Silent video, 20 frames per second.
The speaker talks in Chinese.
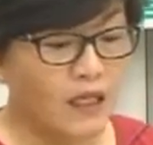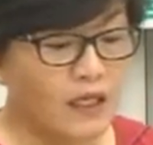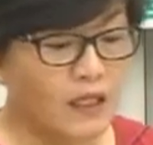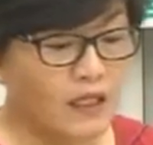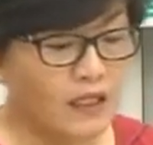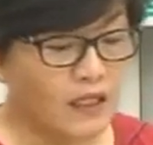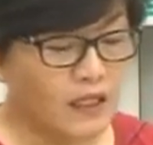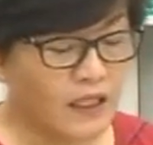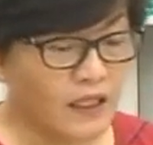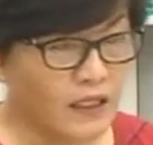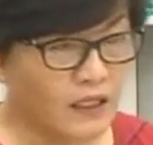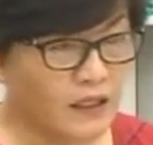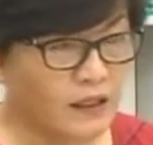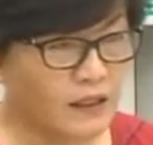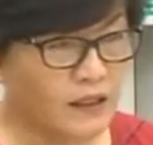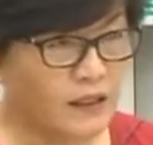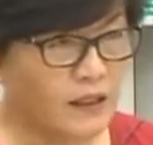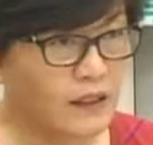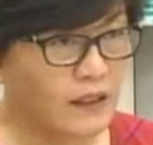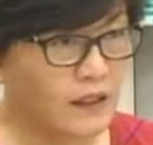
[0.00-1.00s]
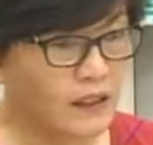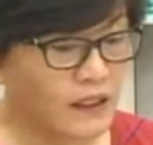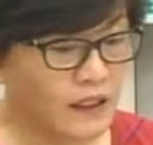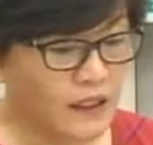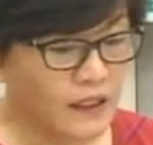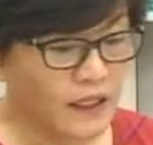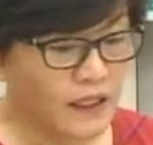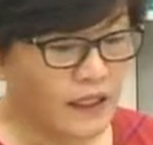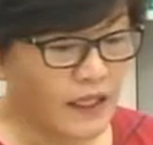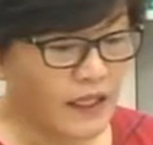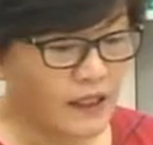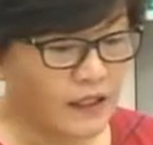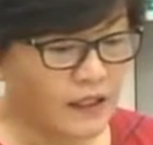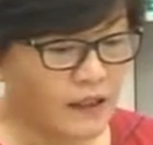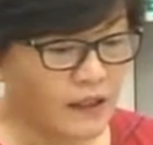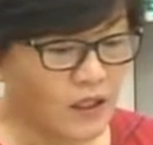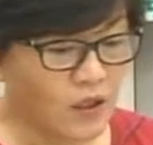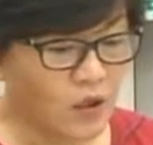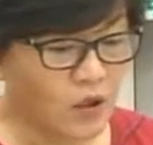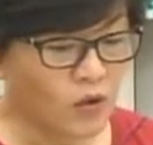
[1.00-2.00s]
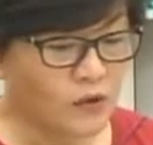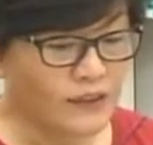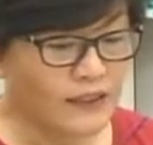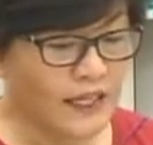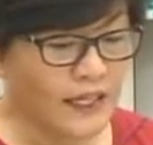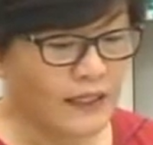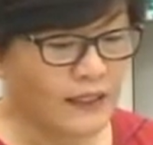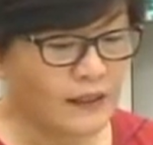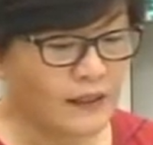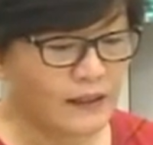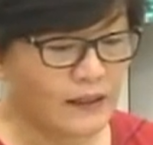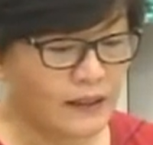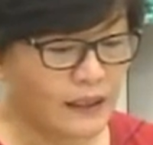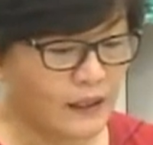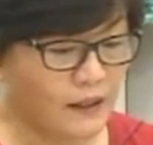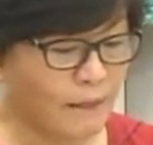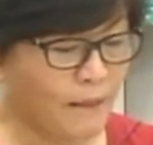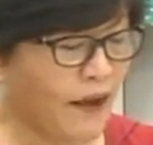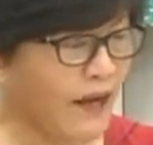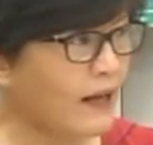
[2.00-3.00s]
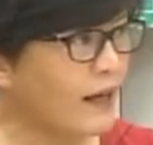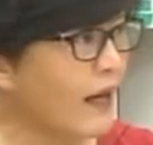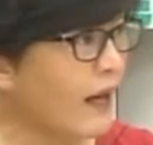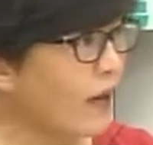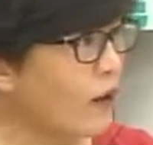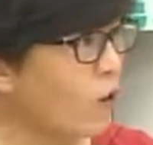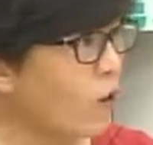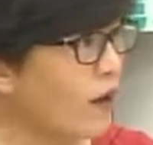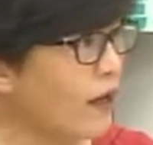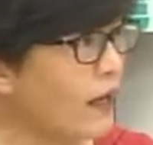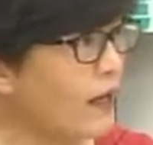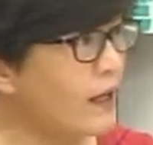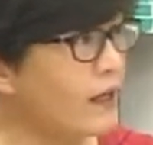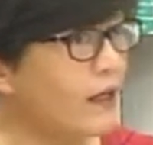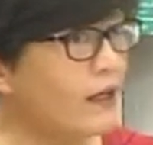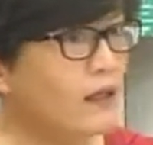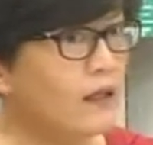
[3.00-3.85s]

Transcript: 二零一一年的时候，在德班开会。